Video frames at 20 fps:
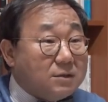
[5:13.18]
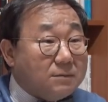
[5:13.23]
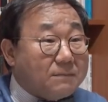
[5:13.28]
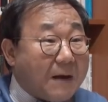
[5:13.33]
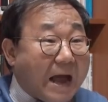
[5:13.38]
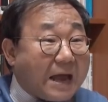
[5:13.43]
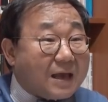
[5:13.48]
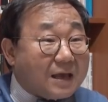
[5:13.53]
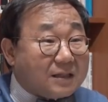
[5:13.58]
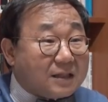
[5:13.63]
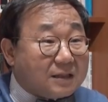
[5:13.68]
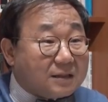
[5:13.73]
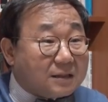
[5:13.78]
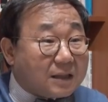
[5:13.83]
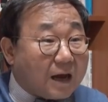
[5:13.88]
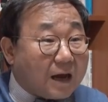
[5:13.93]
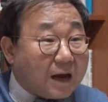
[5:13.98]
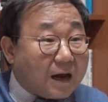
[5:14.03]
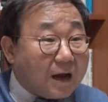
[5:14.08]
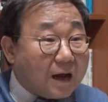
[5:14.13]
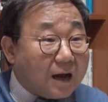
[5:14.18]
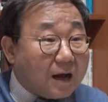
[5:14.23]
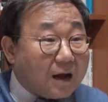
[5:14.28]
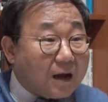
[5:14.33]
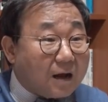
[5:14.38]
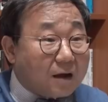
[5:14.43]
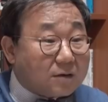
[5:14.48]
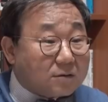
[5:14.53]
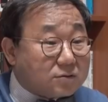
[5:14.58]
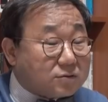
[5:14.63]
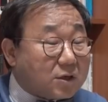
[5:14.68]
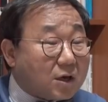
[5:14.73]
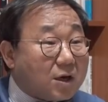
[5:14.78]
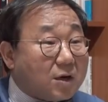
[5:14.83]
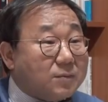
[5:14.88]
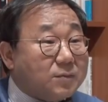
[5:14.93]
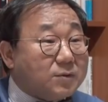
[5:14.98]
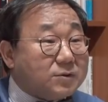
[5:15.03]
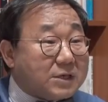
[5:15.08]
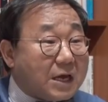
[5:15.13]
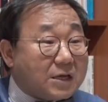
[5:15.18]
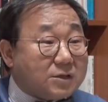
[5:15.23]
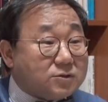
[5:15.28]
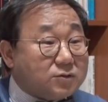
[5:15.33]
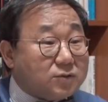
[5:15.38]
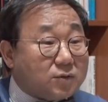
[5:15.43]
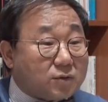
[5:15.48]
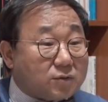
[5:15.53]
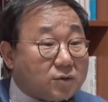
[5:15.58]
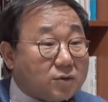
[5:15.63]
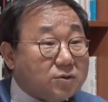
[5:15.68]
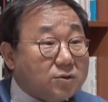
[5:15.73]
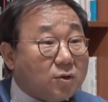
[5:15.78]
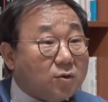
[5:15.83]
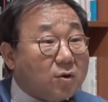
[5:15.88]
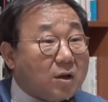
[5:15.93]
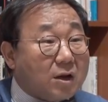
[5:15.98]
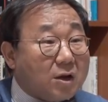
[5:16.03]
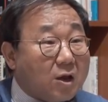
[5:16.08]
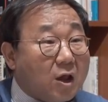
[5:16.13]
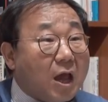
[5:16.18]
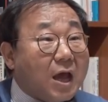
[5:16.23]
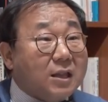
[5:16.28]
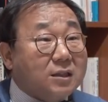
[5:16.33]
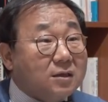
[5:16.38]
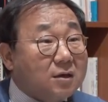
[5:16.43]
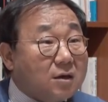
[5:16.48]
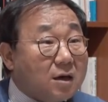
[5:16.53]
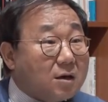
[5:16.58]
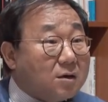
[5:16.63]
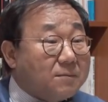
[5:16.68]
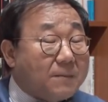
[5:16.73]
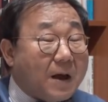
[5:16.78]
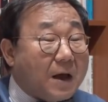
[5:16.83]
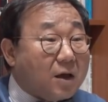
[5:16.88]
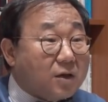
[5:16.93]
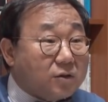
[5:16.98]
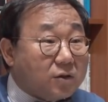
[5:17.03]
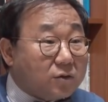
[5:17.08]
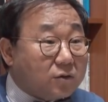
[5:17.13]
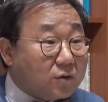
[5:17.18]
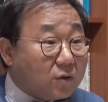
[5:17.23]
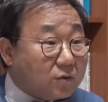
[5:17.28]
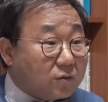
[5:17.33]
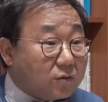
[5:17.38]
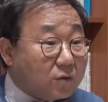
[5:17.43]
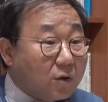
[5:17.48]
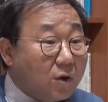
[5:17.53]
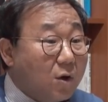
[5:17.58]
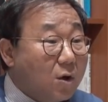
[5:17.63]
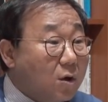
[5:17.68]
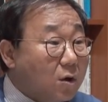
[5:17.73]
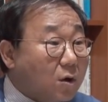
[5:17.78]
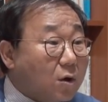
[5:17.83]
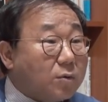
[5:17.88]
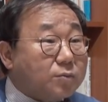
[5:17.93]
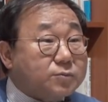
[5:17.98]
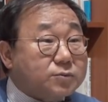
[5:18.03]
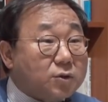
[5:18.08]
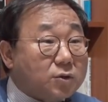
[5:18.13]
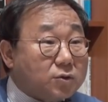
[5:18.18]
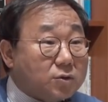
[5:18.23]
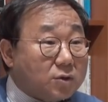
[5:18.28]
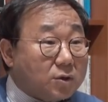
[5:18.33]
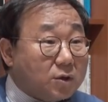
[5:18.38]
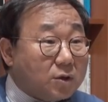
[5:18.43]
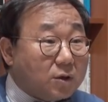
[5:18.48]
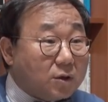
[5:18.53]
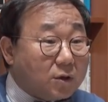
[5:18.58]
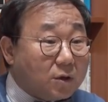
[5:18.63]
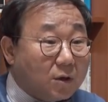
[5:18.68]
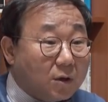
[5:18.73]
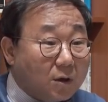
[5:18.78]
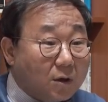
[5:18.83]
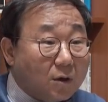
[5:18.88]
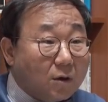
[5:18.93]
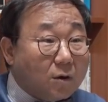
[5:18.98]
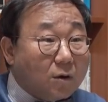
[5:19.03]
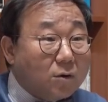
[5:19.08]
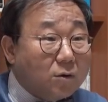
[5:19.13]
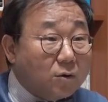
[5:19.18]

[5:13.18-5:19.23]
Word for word: 이 봐야 된다. 그 사람이 사회적으로 어떤 역할을 해야 하는가를 봐야 된다는데 갑자기